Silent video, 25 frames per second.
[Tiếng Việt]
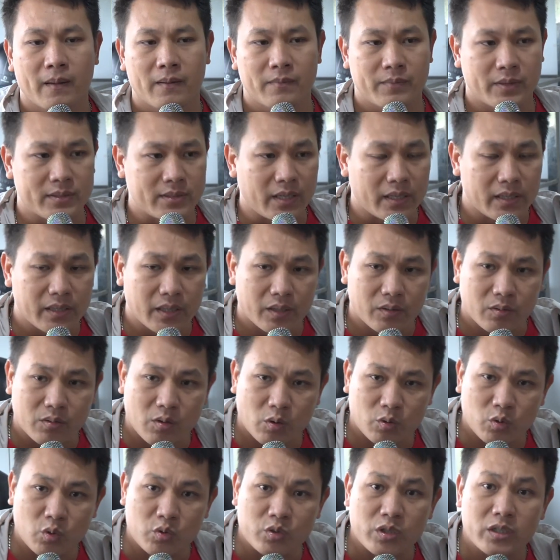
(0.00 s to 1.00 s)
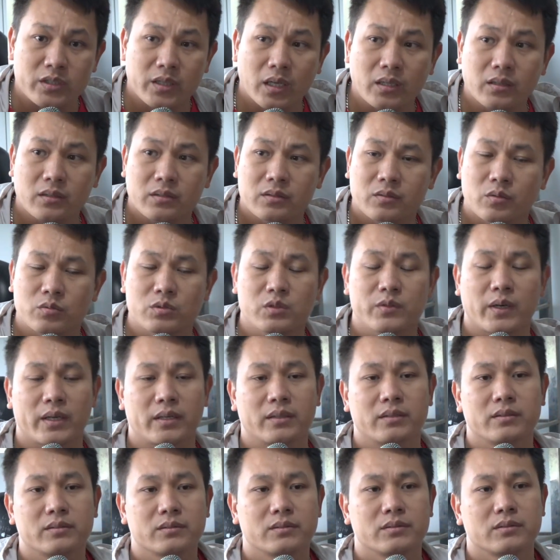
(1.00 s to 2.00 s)
về danh hiệu cầu thủ xuất nhất cũng như vậy
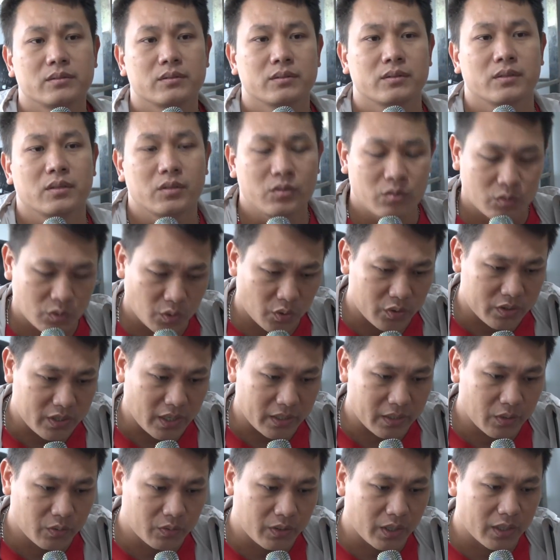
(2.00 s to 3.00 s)
chúng tôi sẽ ưu